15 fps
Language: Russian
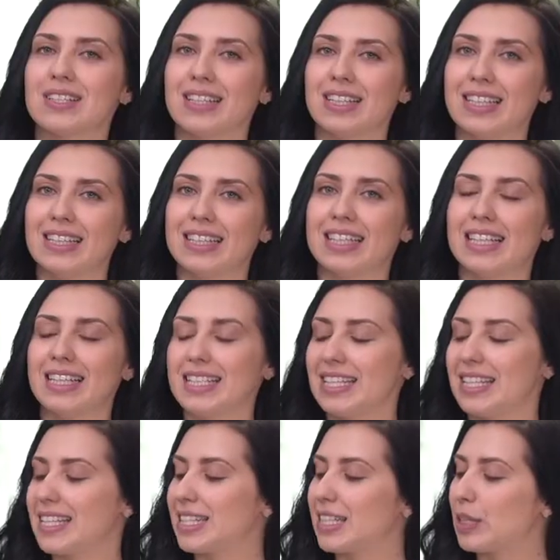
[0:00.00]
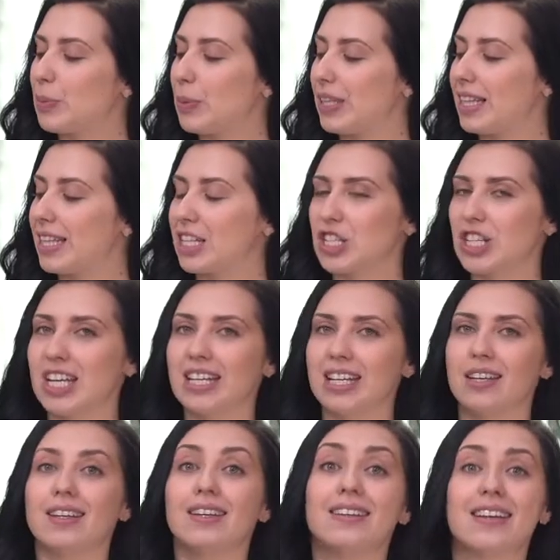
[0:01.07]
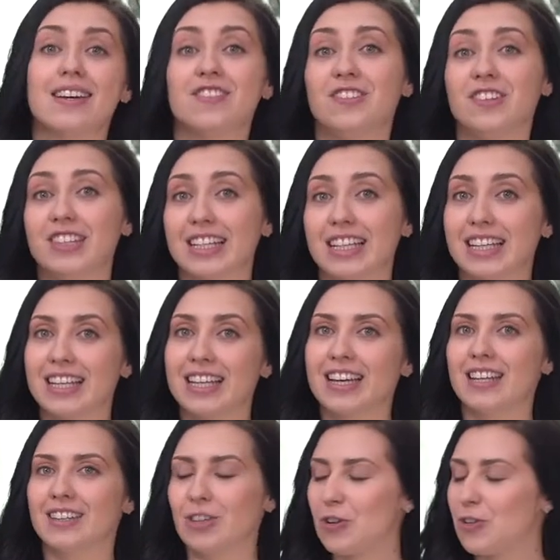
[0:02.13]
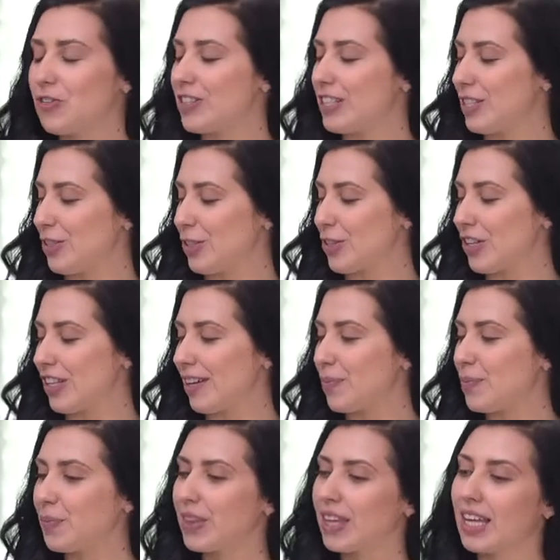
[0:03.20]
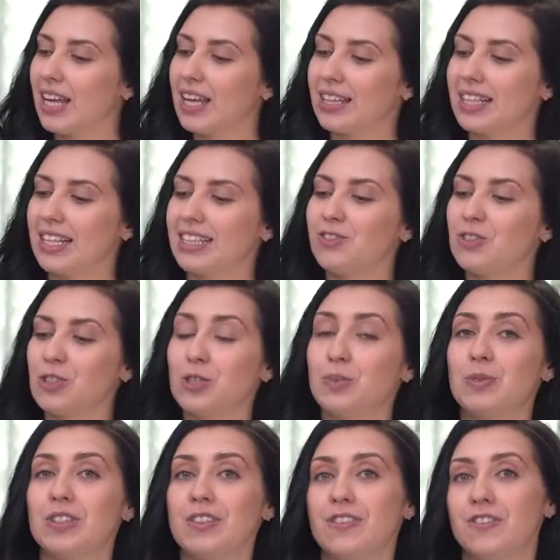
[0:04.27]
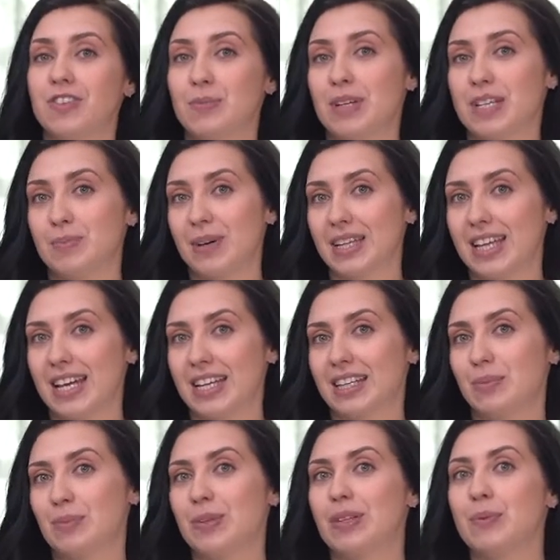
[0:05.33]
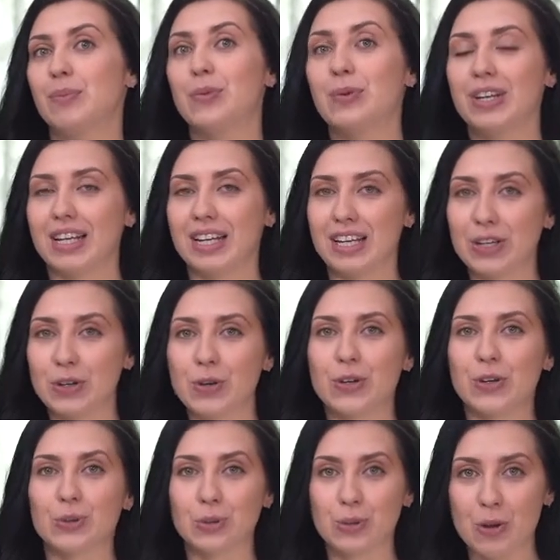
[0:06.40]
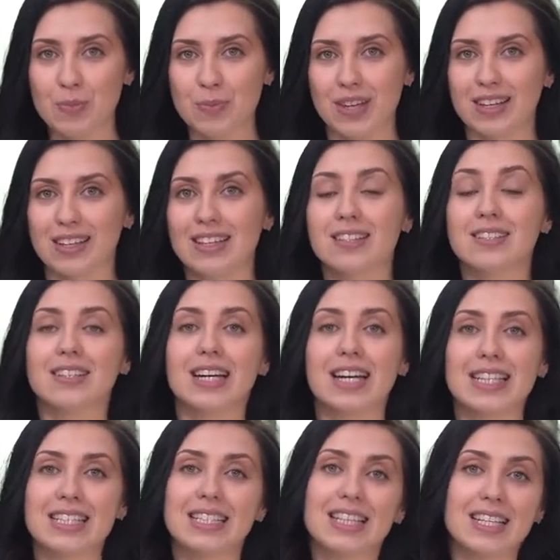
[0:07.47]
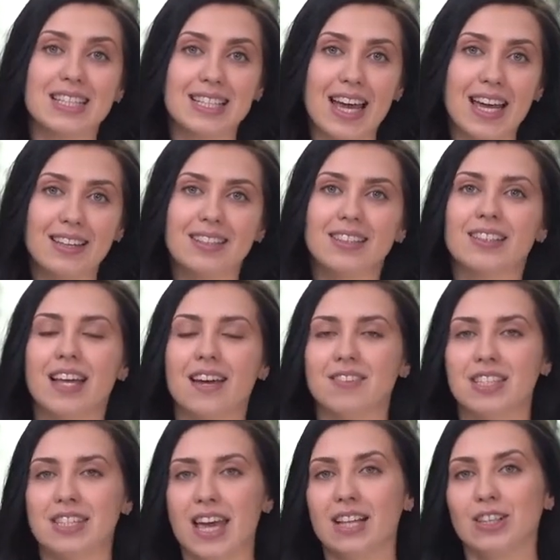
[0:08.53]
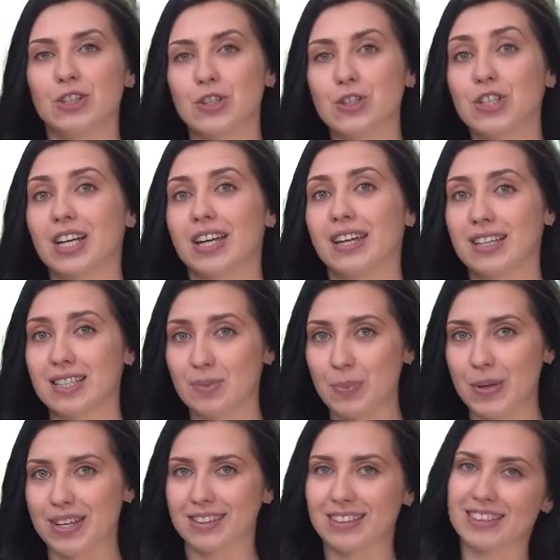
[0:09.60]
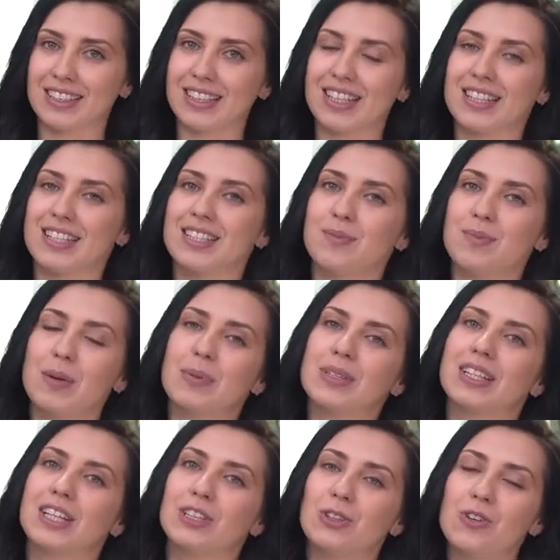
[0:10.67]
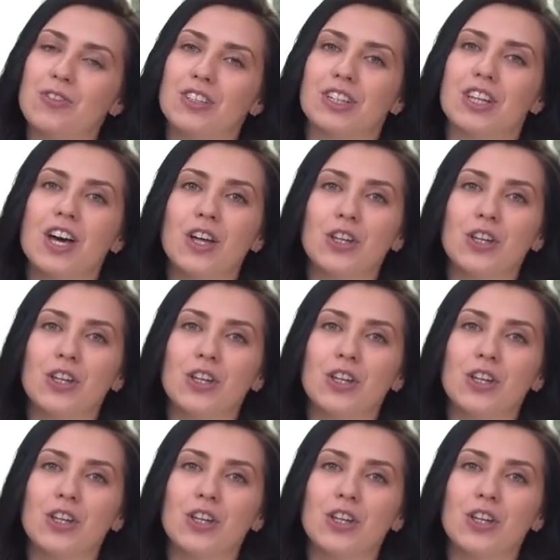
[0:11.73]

скидок, интересных предложений и новинок нового сезона. Для того, чтобы выбрать подарки было более легко и удобно, заходи на сайт lifestyle.expert, для тебя подготовлен